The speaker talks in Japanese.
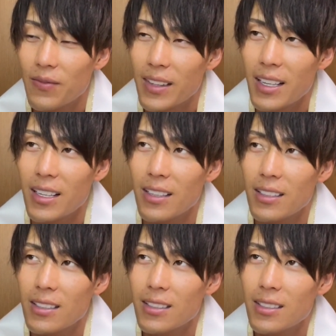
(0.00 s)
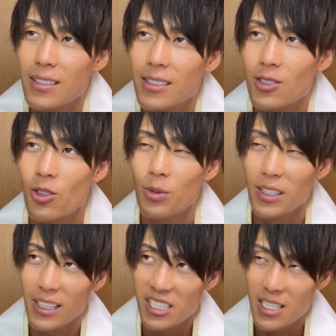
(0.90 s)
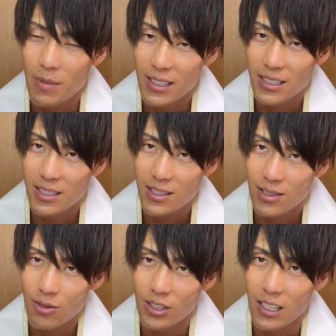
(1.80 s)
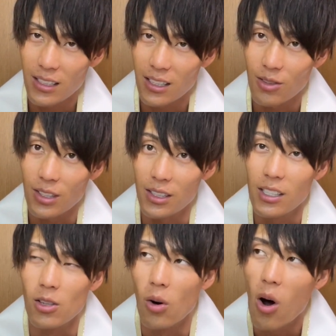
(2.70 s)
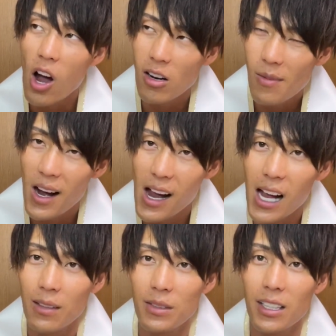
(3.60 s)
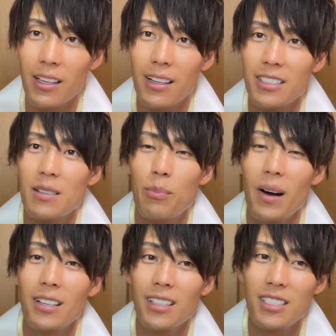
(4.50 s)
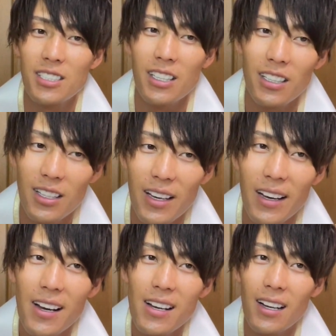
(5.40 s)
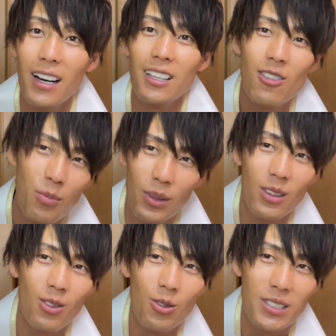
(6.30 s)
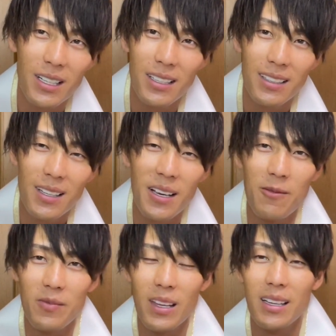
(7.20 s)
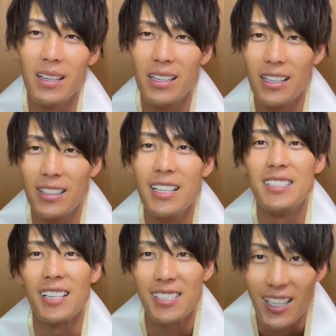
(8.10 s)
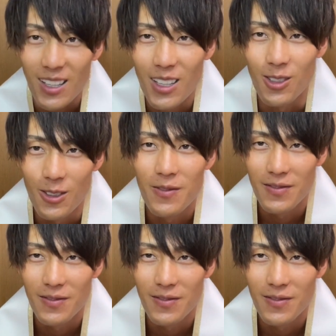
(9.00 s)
で扉が閉まりそうになった時に「おいお前!」みたいな感じでバーッと走ってきて階段をポッと押されてで捻挫したっていう